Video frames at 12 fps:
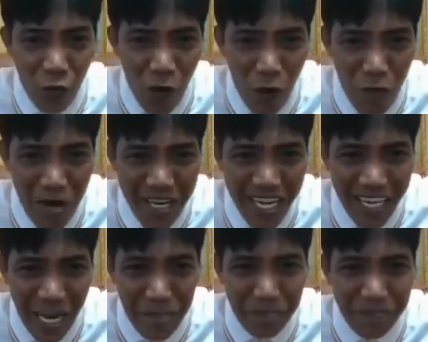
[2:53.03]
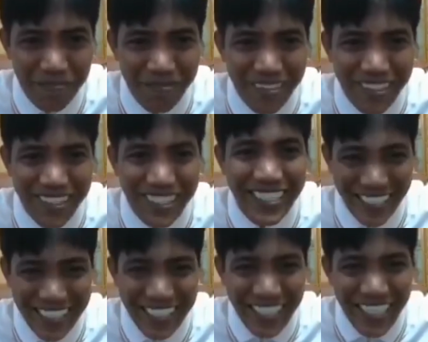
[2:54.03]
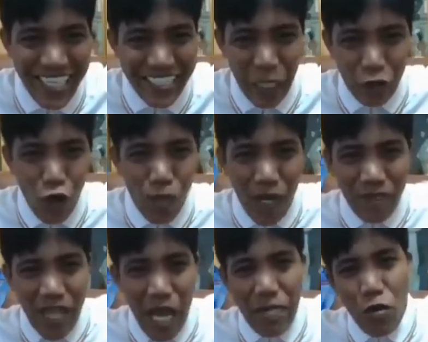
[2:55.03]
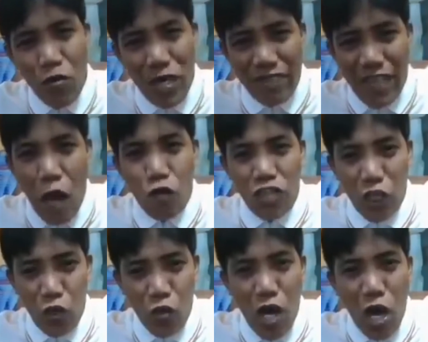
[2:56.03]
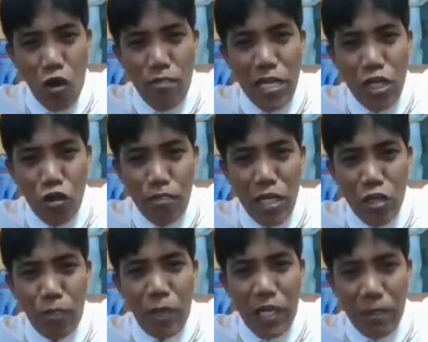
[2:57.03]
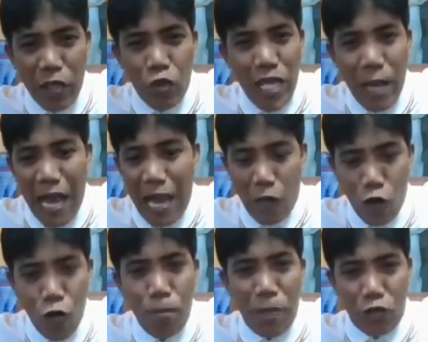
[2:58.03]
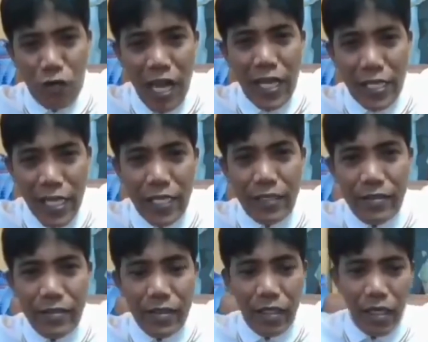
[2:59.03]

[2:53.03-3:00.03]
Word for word: Willing ho ako maghirap sa sobrang dami ho ng taong tinulungan ko, milyong-milyong Pilipino, yan, kaya ko hong patunayan